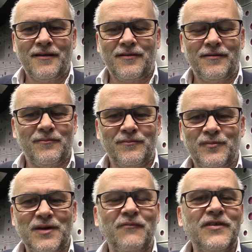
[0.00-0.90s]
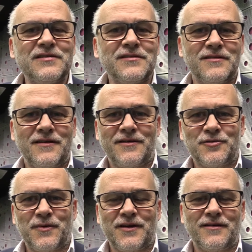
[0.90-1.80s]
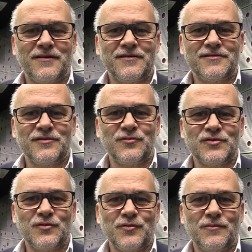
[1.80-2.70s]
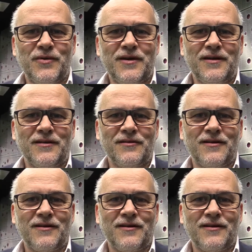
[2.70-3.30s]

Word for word: ähm, dem Wissen der entsprechenden Institutionen begegnen